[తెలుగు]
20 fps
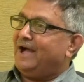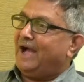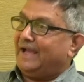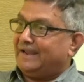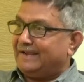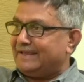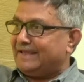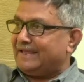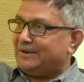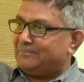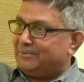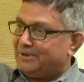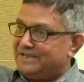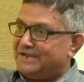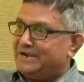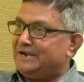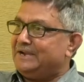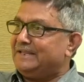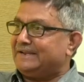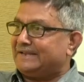ఆయనకి ఎనభై
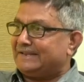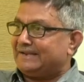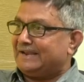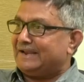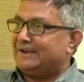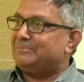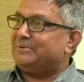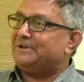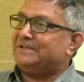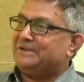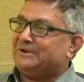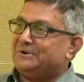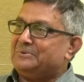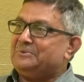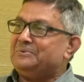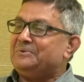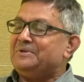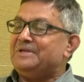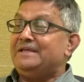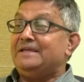ఏళ్ళు ఈయనకి నలభై
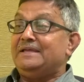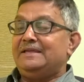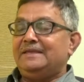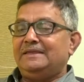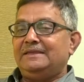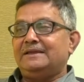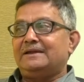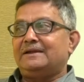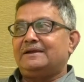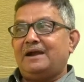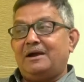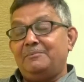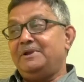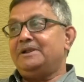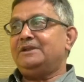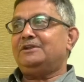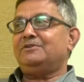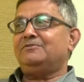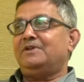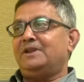ఏళ్ళు ఈ
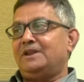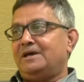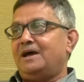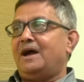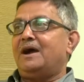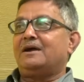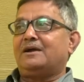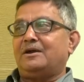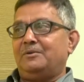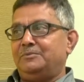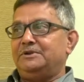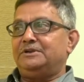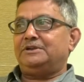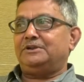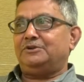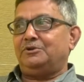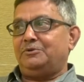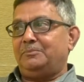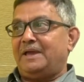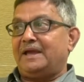కమెంట్ వల్ల ఆ
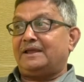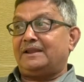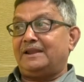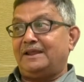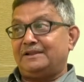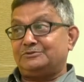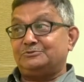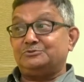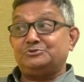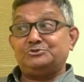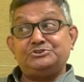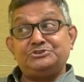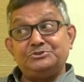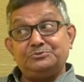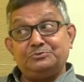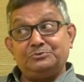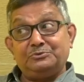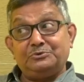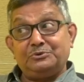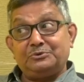కమ్యూనిటీలో బ్యాక్లాష్
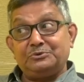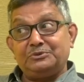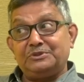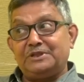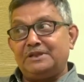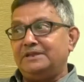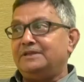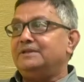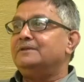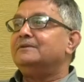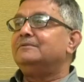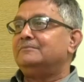వచ్చి ఉంటుందని